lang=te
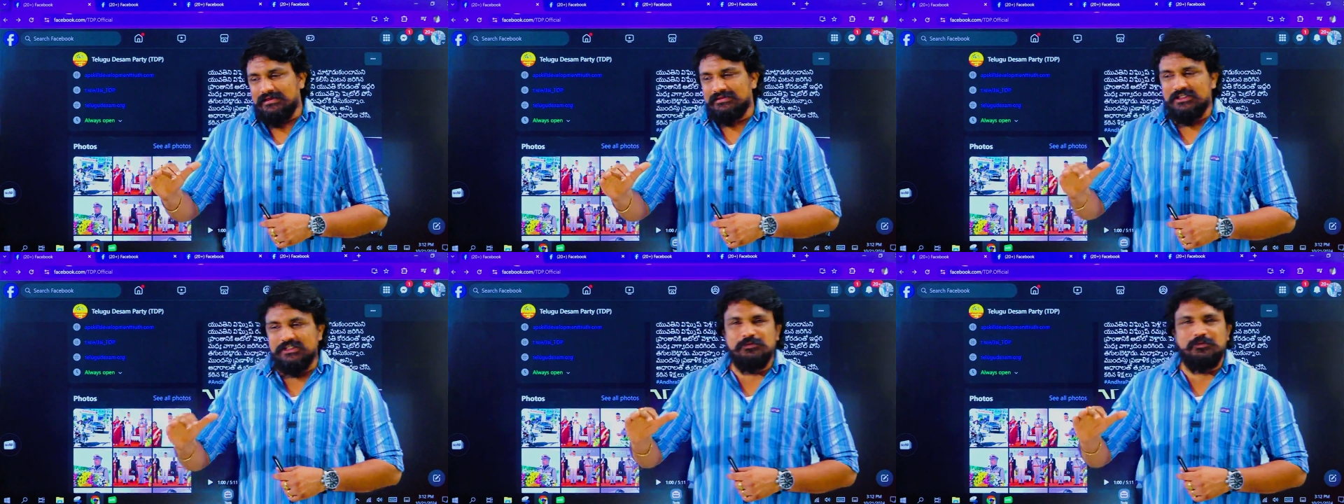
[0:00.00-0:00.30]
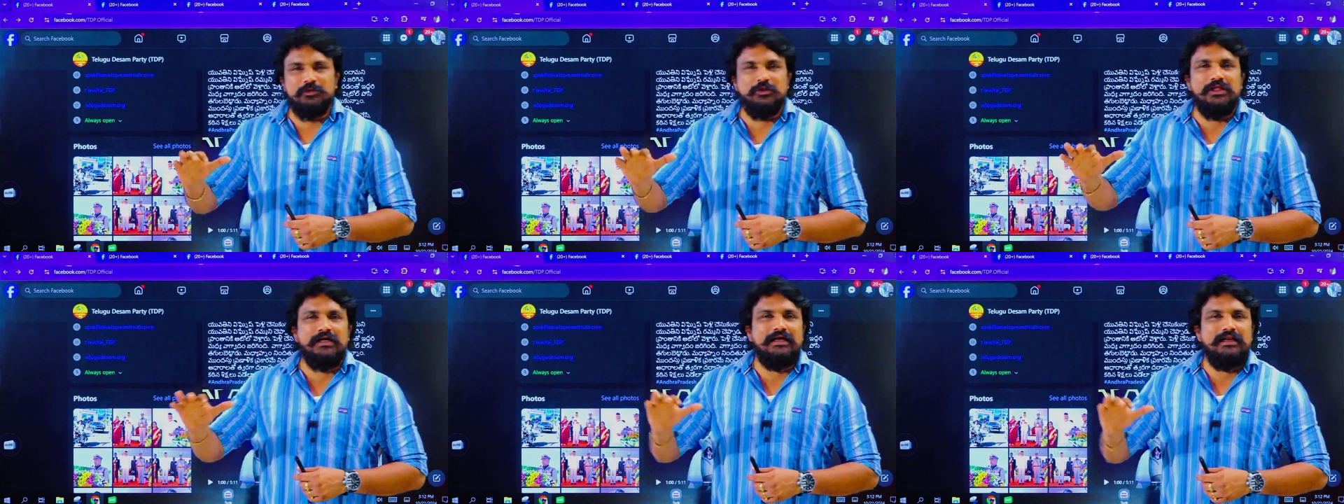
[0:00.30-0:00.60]

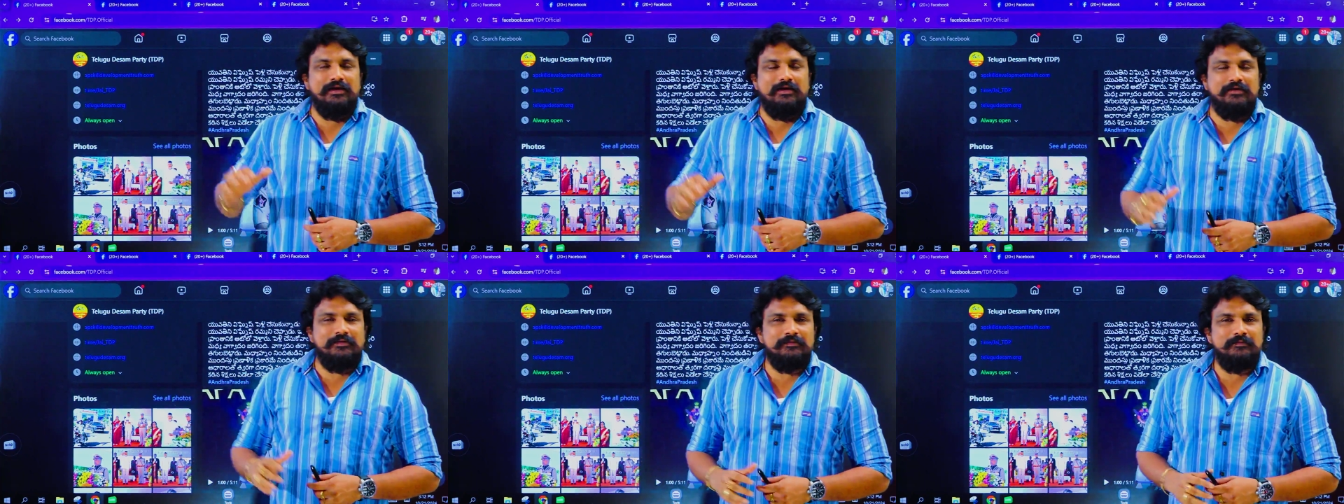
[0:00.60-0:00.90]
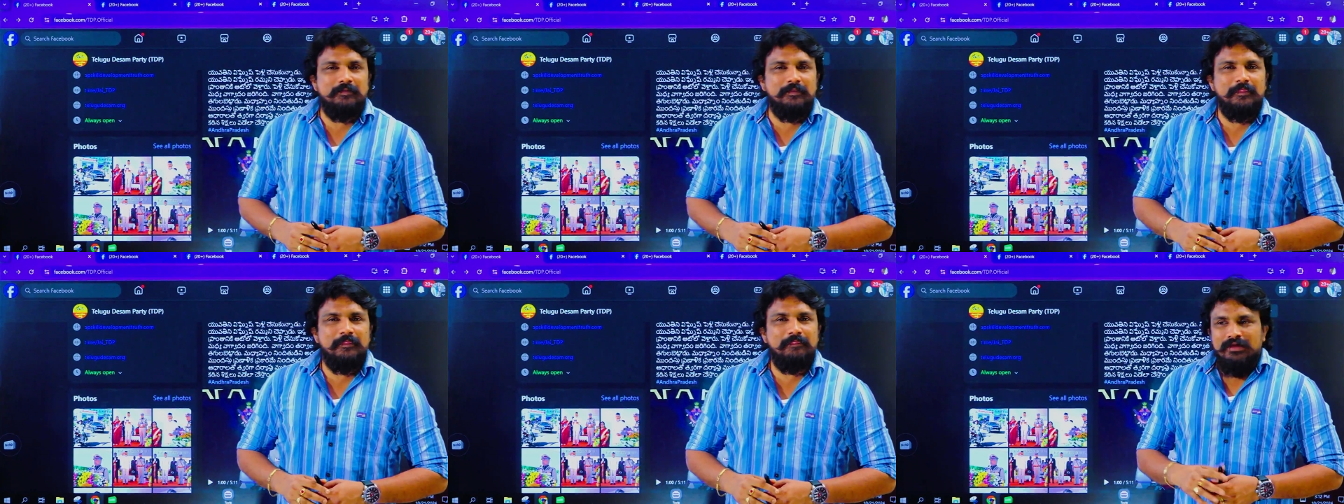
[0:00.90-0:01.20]
చచ్చిపోయేదాకా వెళ్ళరు
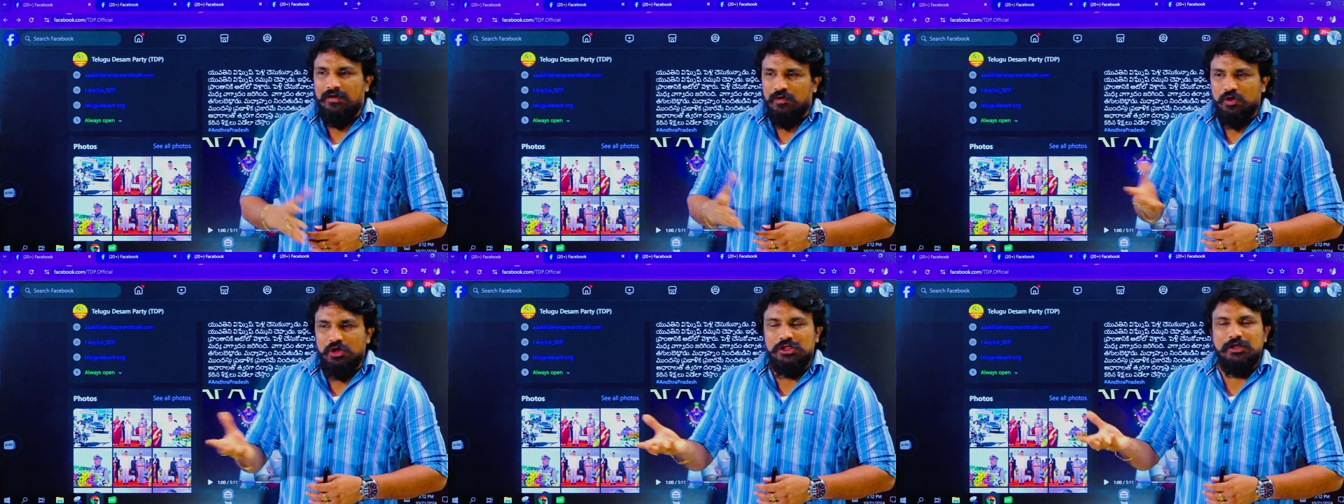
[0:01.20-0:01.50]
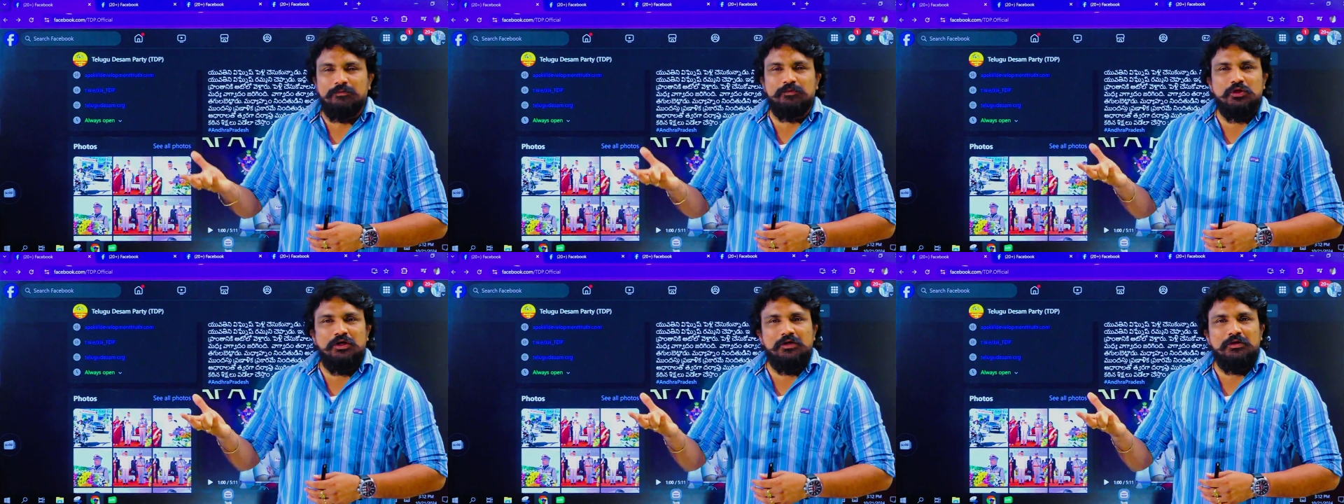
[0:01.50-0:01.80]
ఎవడో
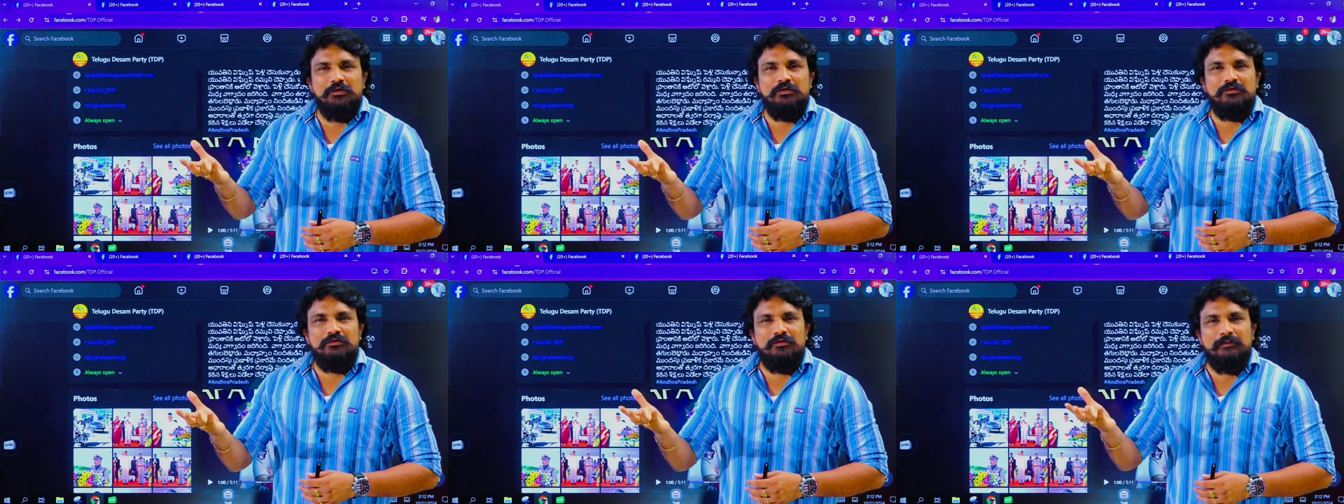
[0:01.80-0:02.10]
చెప్తాడు